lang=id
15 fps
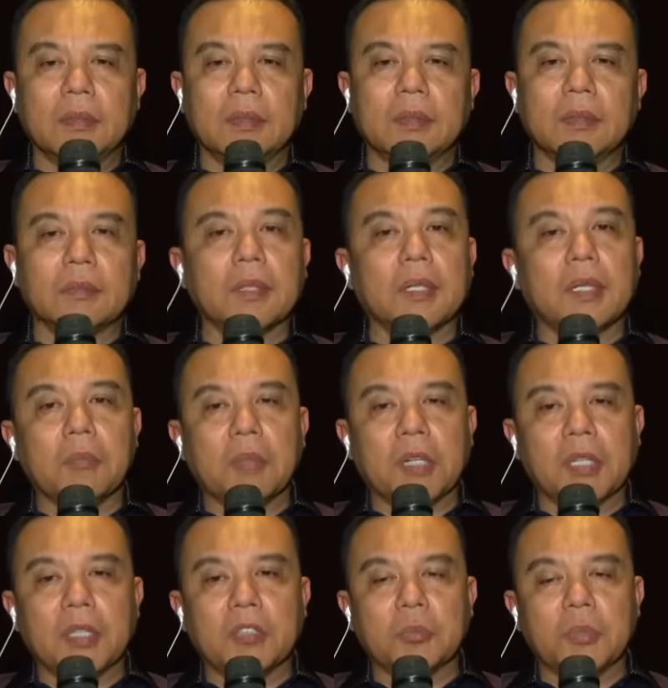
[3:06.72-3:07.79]
eh, itu ada
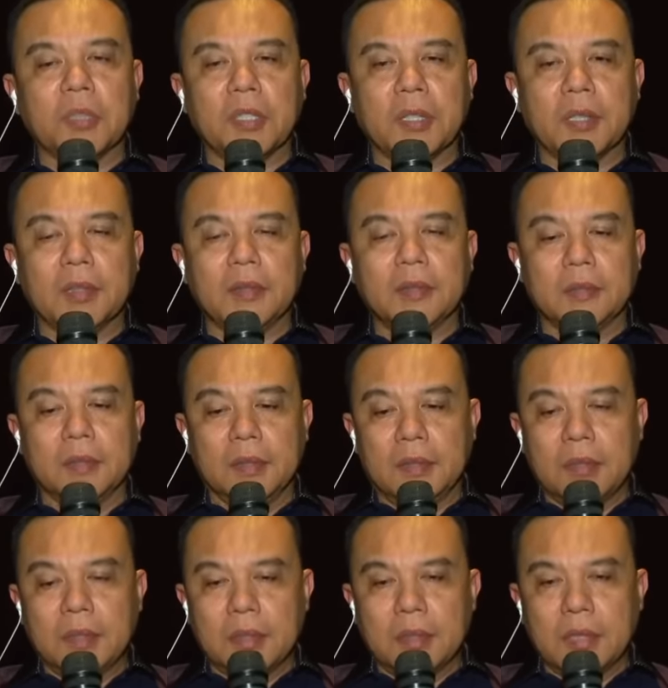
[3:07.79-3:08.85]
mekanismenya
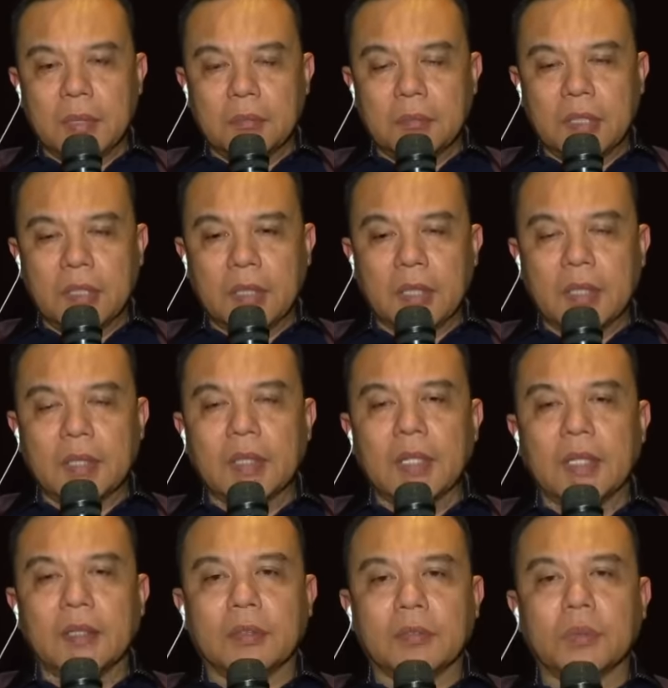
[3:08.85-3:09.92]
dan mengenai
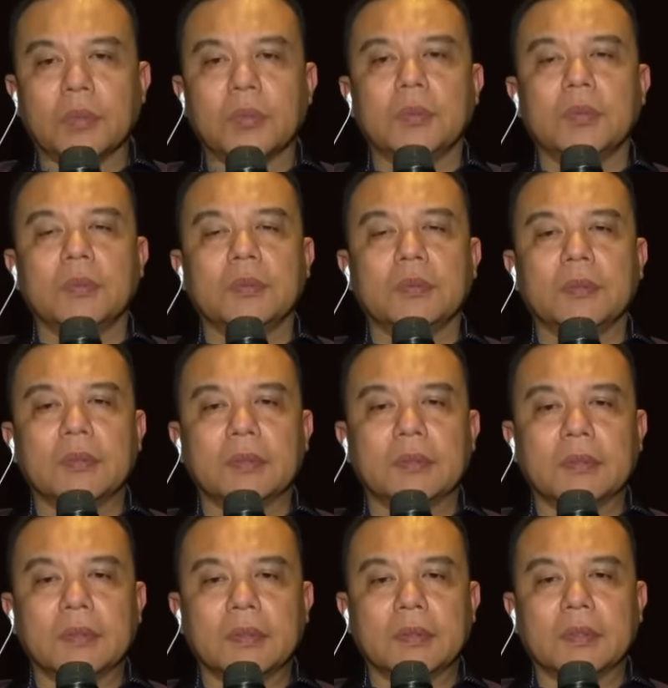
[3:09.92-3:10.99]
hal itu
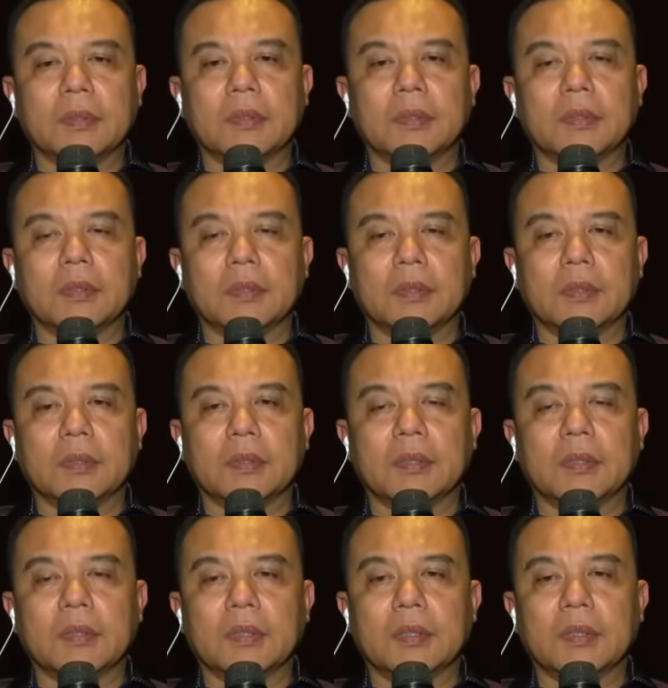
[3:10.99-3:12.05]
eh,
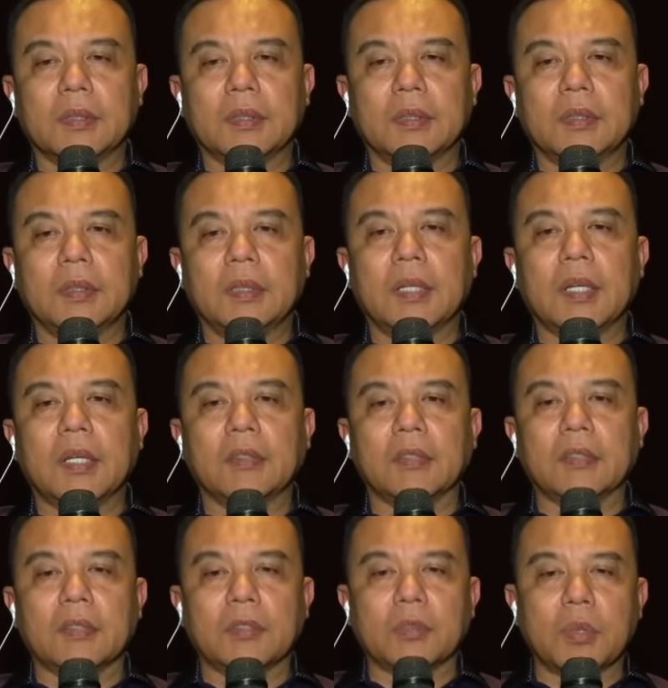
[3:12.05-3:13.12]
ia
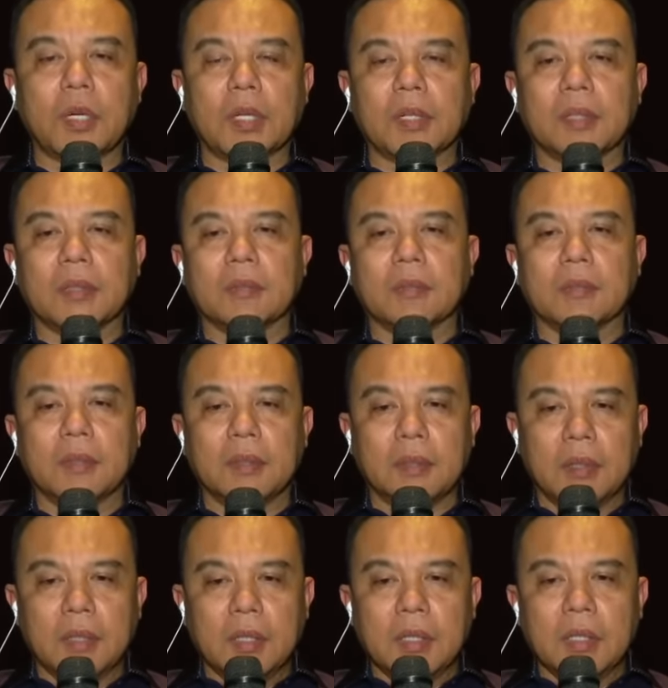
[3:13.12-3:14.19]
nanti tentu akan
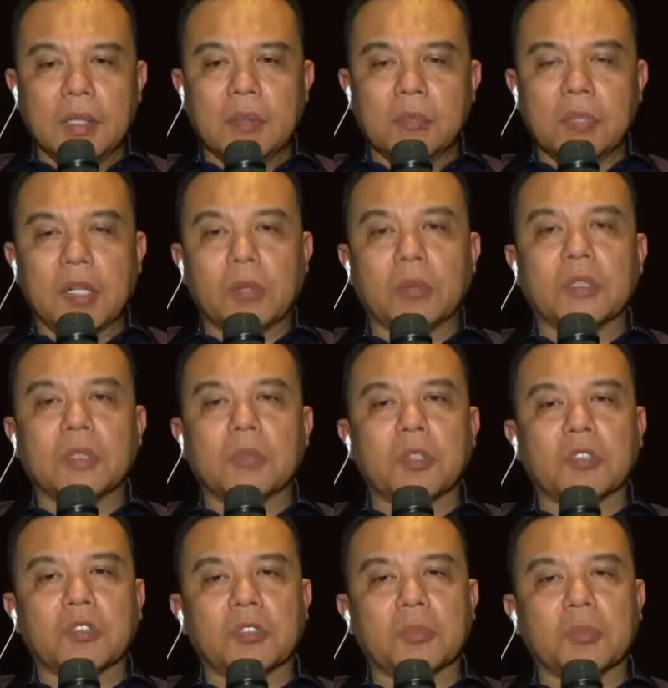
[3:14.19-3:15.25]
eh, mengikuti
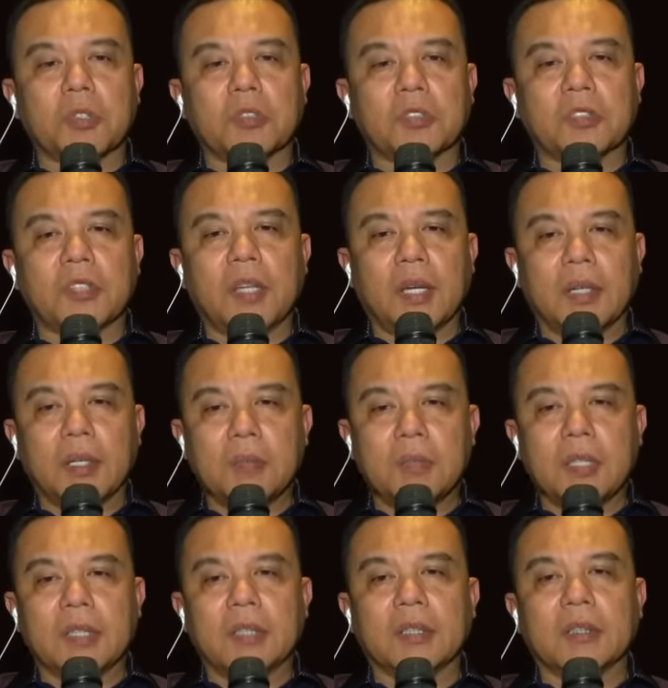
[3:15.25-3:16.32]
proses-proses yang ada
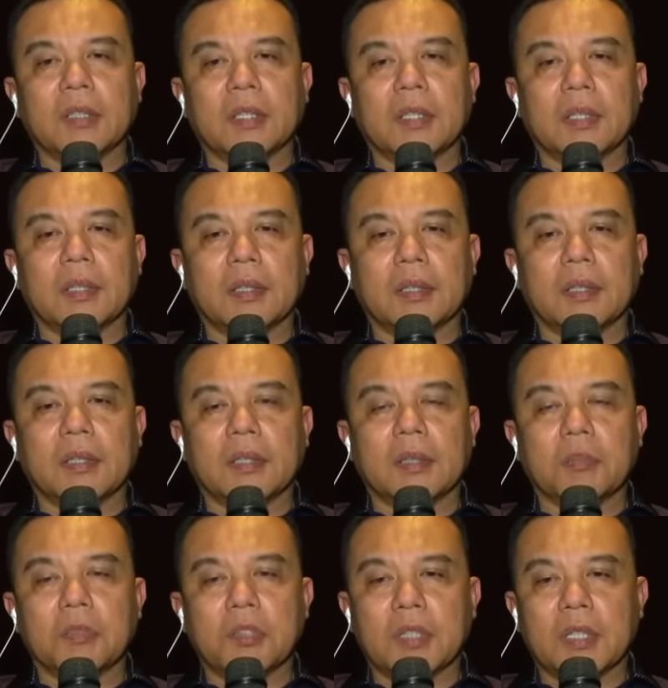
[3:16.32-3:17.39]
mari kita
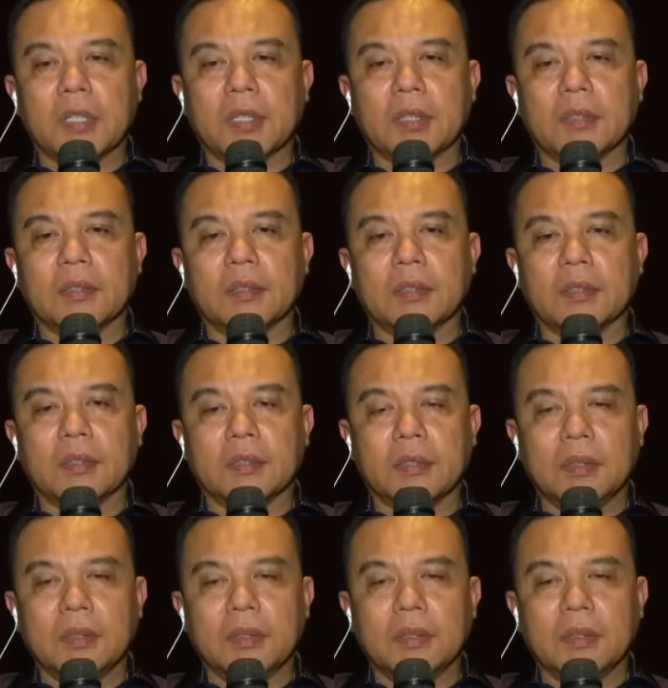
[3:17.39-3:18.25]
kemudian nanti